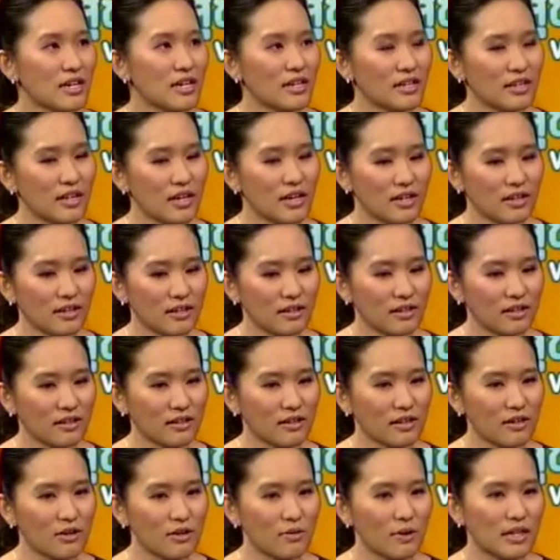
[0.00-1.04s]
ได้ได้
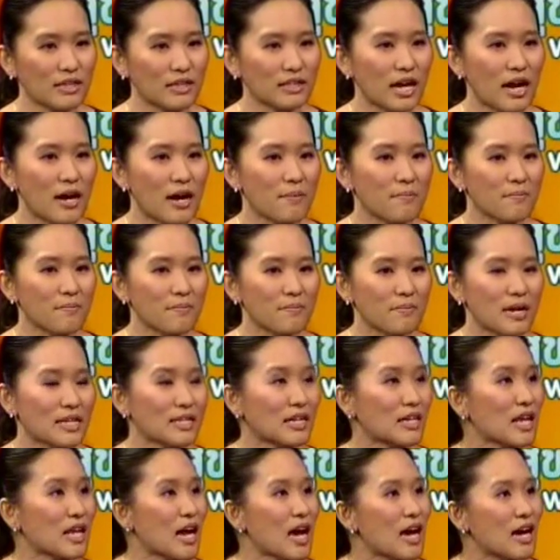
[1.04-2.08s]
เขาเรียกว่าตามมา
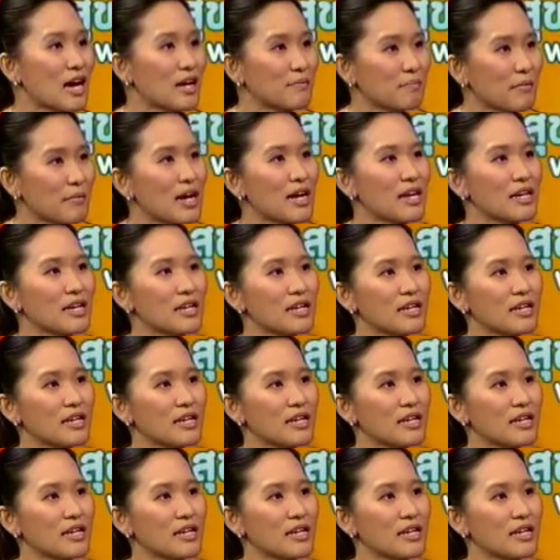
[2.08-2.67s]
ตรฐานไหม